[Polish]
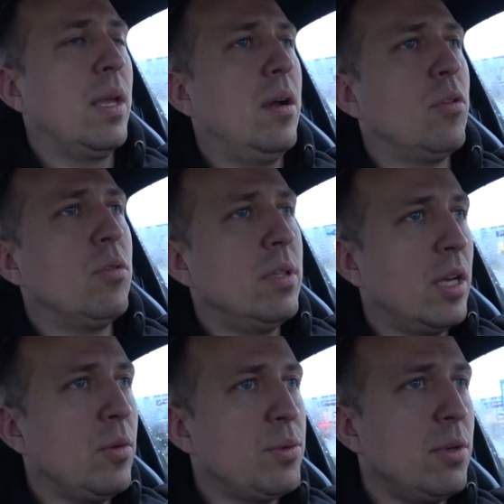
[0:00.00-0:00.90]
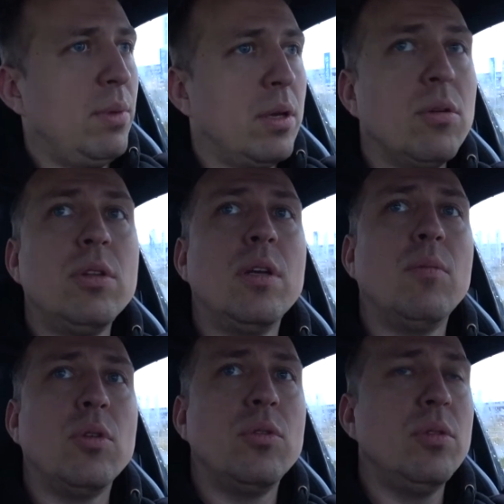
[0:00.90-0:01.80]
A ogólnego przebiegu od
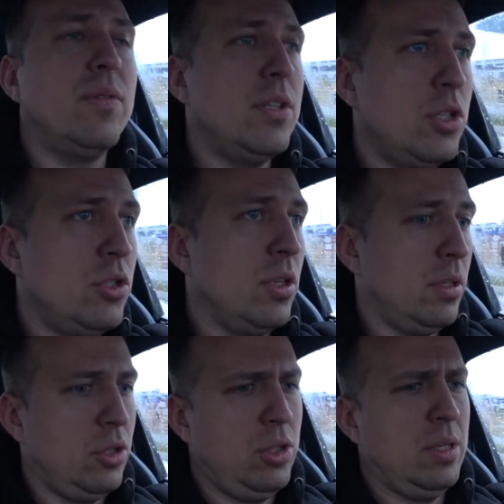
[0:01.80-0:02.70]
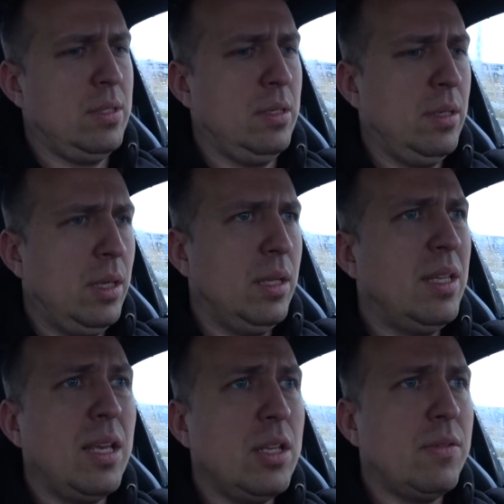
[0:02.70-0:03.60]
remontu 20 tysięcy.
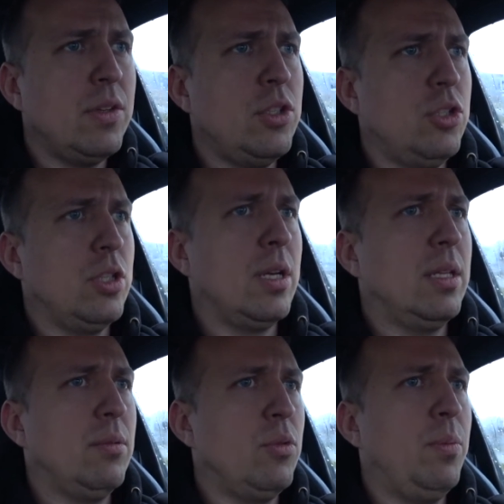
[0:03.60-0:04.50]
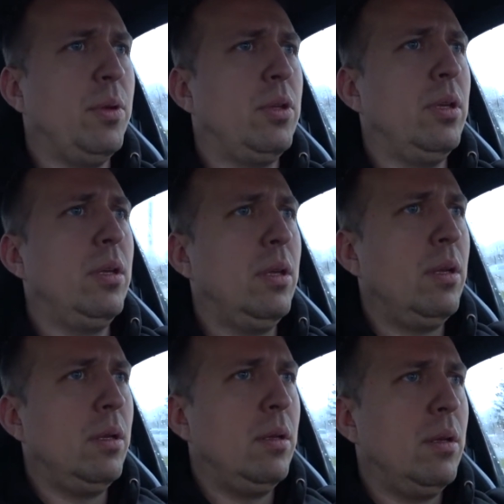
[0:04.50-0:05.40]
Nie, nie 20, gadam kłopoty.
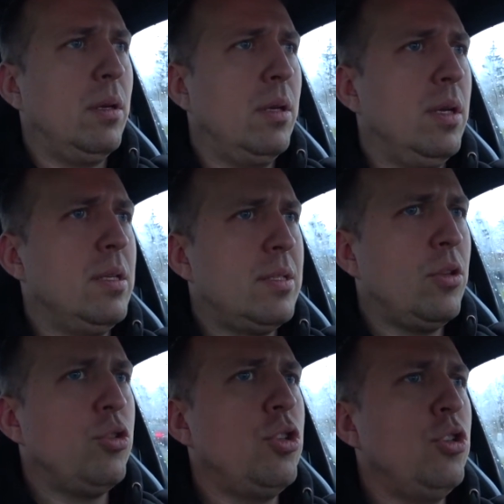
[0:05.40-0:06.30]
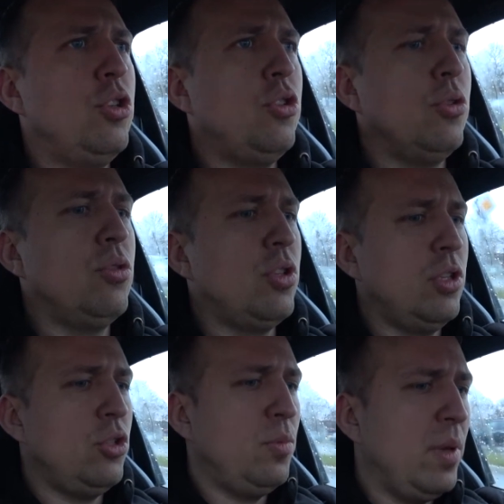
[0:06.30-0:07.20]
166
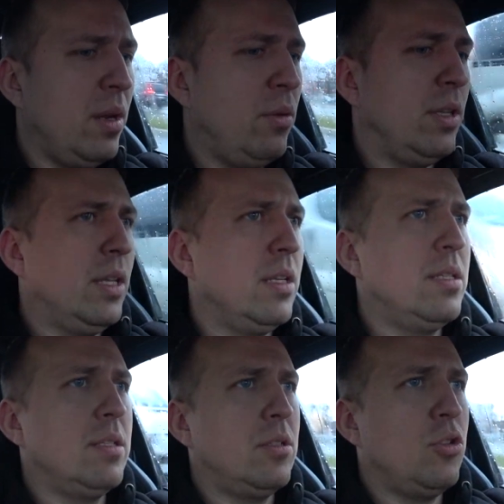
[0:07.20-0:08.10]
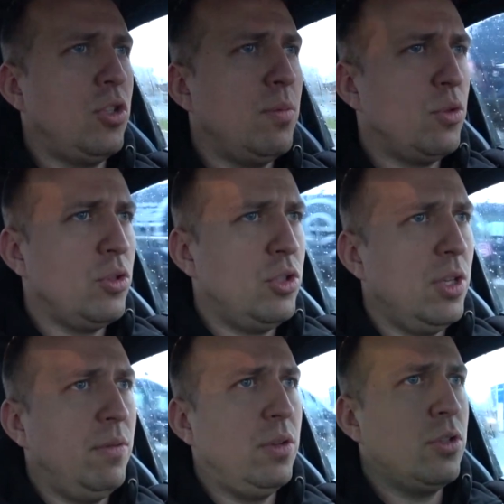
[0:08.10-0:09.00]
e, miał, a teraz jest
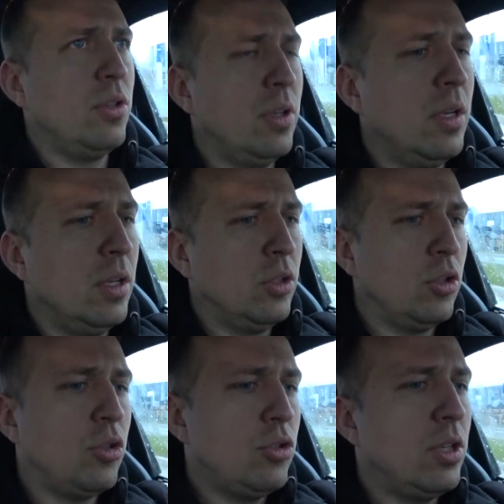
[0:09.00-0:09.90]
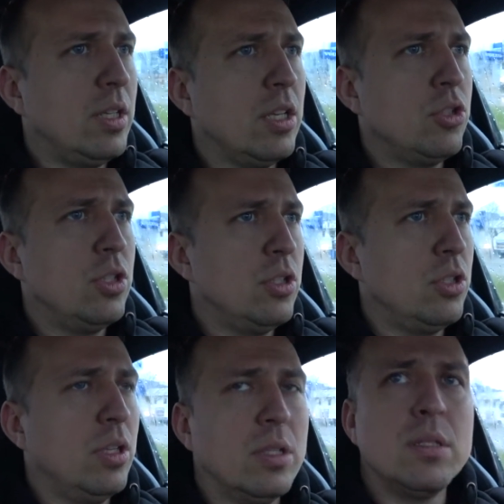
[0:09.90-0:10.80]
179. No to 14
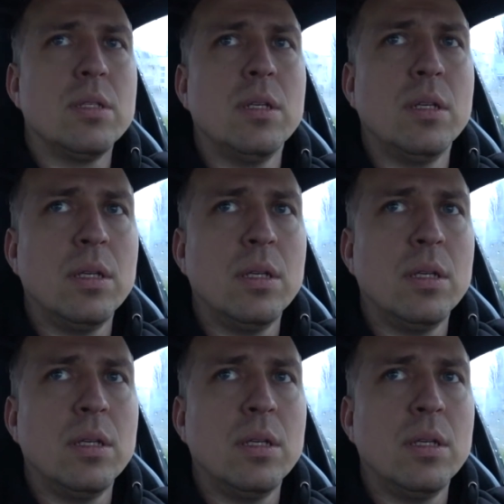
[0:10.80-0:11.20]
tysięcy